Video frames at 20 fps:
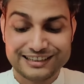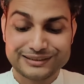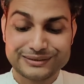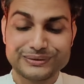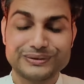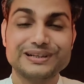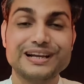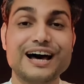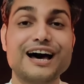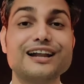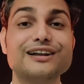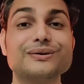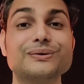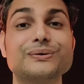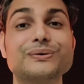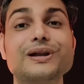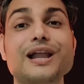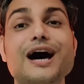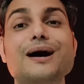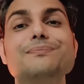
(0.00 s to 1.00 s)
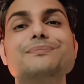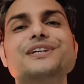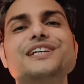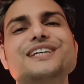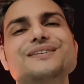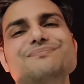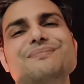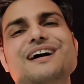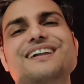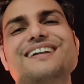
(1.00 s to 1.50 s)
तो लाल गुलाब
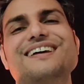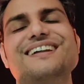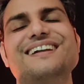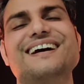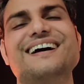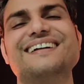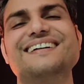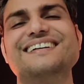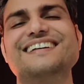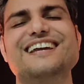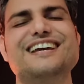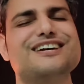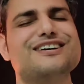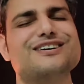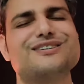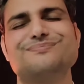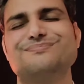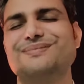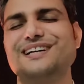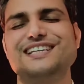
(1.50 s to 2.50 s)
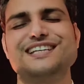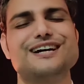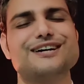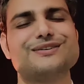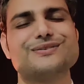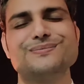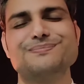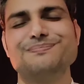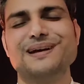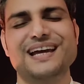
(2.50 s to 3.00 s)
की माला लानी है और मैया
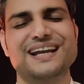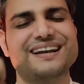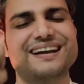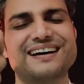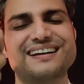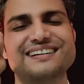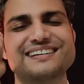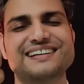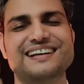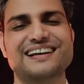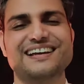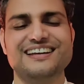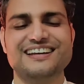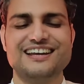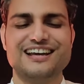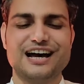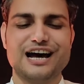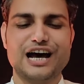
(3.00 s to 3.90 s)
को पहनानी है